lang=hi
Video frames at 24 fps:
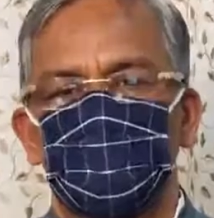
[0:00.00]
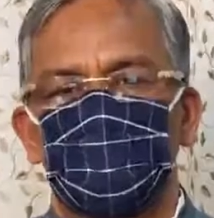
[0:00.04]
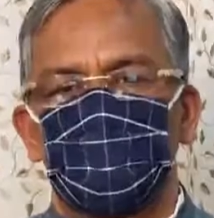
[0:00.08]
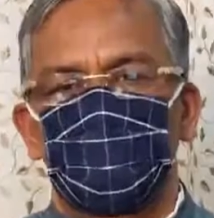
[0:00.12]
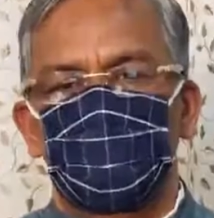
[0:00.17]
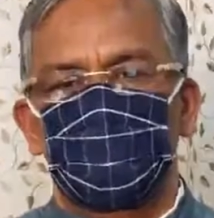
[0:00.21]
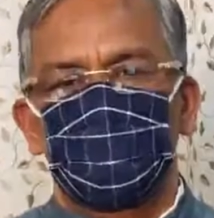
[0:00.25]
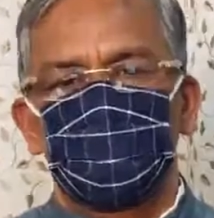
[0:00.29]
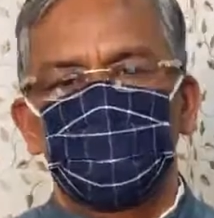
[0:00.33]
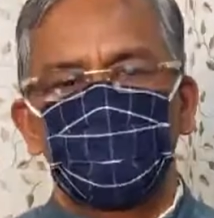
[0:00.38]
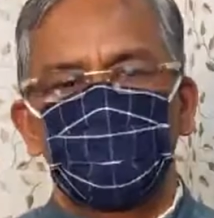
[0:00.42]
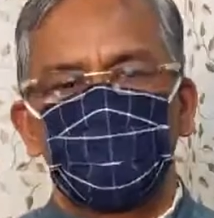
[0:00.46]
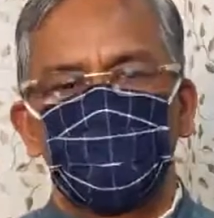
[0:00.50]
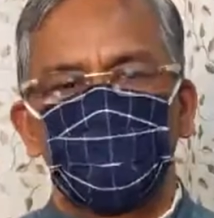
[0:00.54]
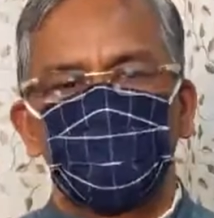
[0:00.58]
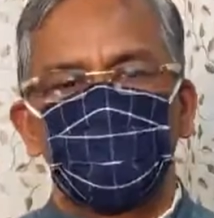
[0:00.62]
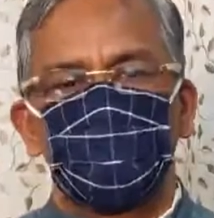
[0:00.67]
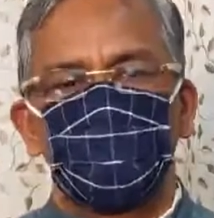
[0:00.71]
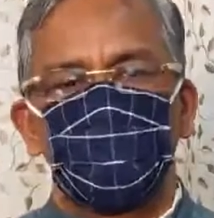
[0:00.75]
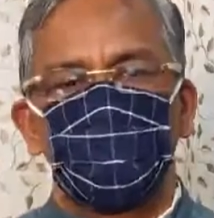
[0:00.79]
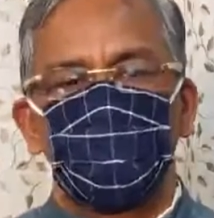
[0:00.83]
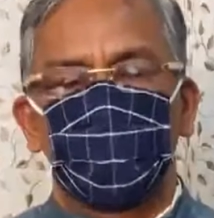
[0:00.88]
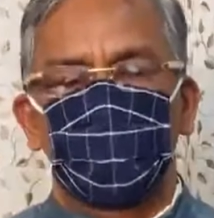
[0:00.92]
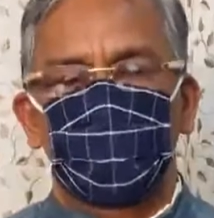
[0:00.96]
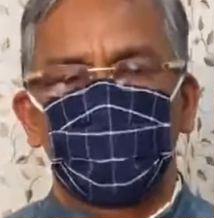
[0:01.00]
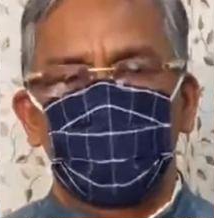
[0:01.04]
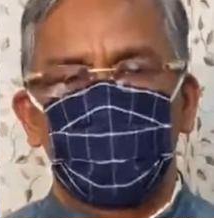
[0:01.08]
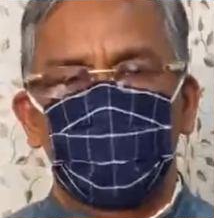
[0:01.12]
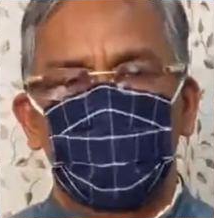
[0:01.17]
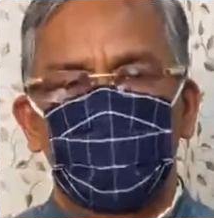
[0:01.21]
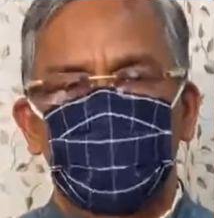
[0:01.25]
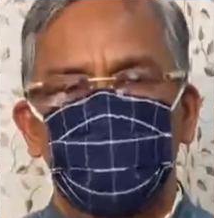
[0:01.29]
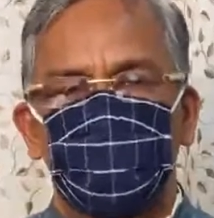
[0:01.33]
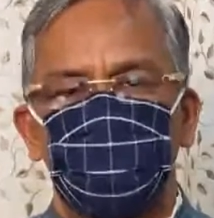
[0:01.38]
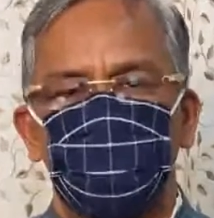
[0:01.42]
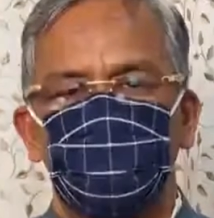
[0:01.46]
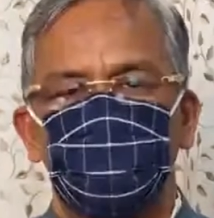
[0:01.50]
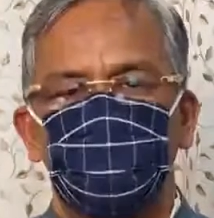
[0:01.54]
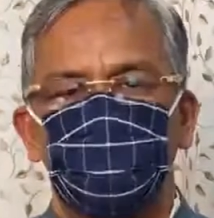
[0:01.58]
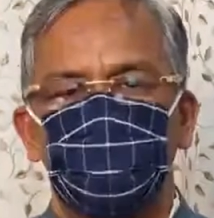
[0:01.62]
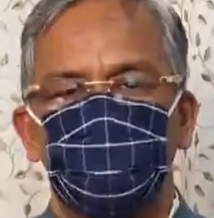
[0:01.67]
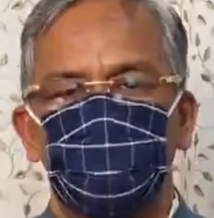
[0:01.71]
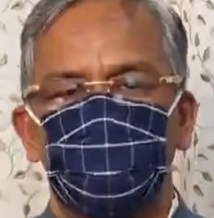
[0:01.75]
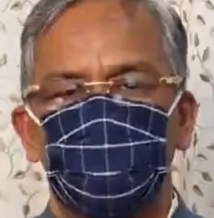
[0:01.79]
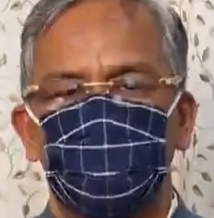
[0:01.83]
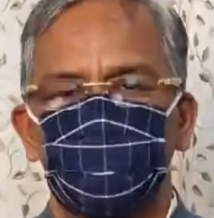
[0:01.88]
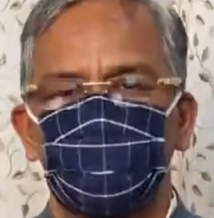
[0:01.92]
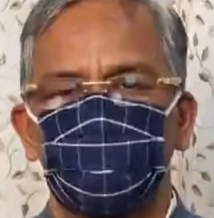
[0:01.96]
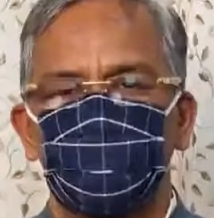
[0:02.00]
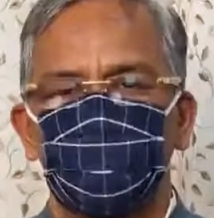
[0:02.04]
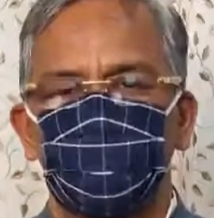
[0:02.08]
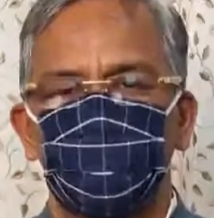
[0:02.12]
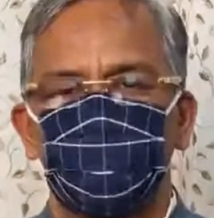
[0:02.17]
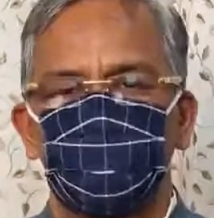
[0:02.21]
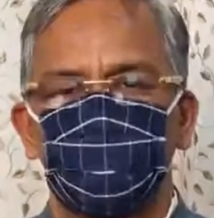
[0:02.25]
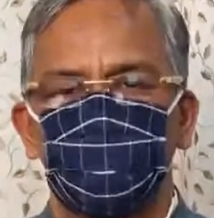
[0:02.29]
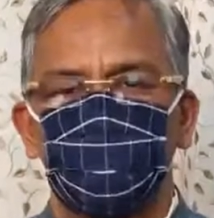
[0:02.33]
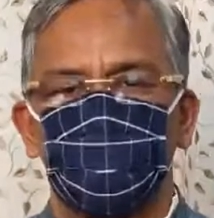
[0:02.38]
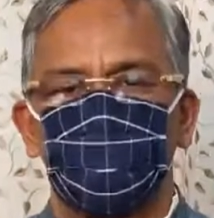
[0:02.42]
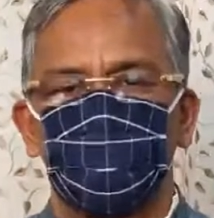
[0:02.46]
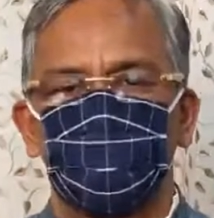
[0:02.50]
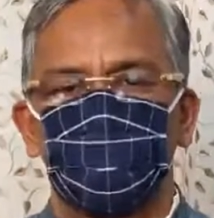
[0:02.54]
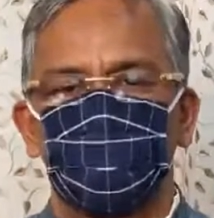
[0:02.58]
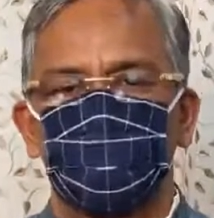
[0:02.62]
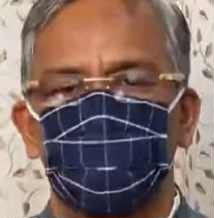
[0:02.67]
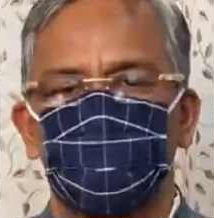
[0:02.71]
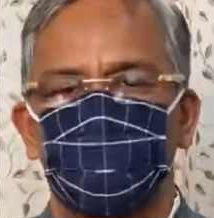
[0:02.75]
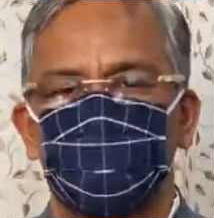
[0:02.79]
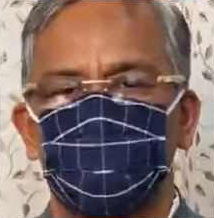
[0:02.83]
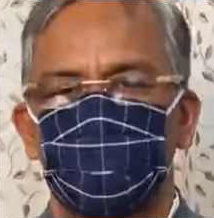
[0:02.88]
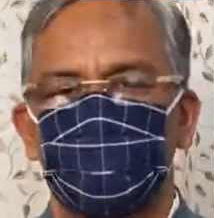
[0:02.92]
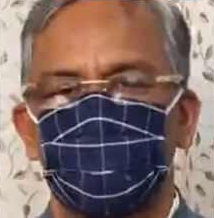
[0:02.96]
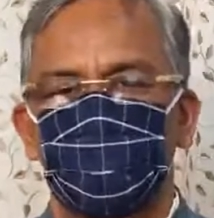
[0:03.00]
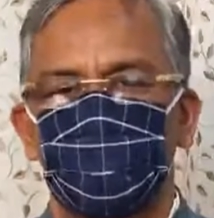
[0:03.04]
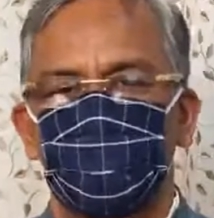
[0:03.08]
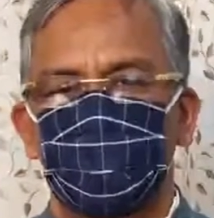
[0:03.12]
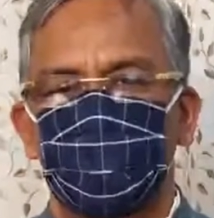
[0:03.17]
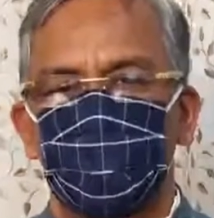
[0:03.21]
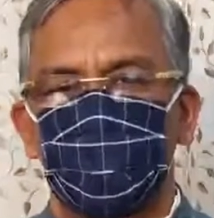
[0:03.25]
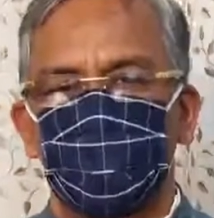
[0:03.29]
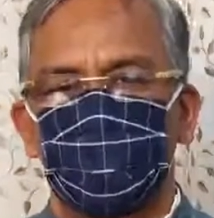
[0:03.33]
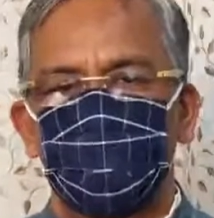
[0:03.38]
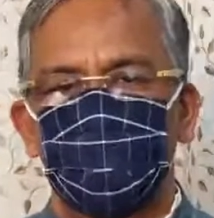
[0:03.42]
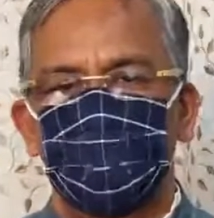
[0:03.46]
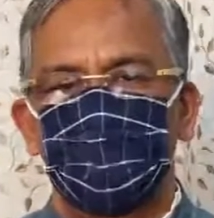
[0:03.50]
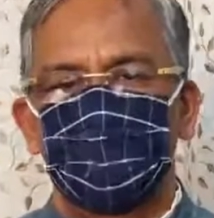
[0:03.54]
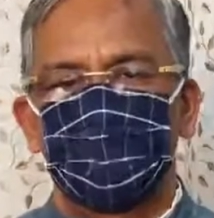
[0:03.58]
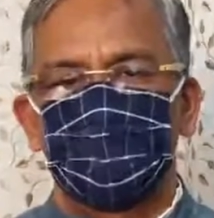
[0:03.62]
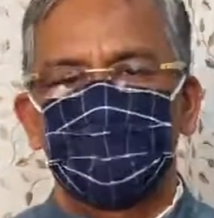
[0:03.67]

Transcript: प्रथम को एक लाख और द्वितीय को पचहत्तर हजार